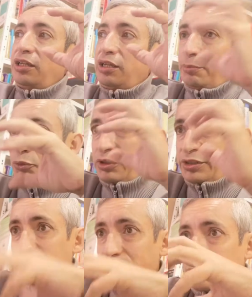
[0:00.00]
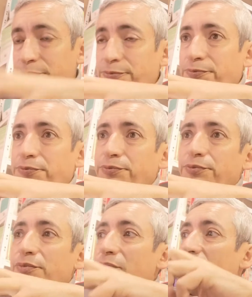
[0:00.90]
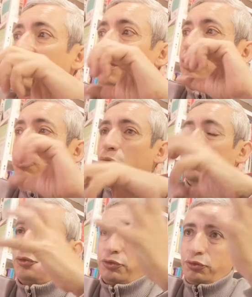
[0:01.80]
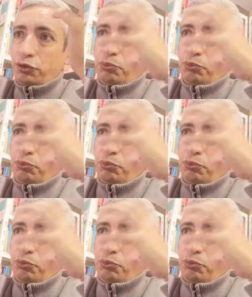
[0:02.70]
le pones eso, dos, dos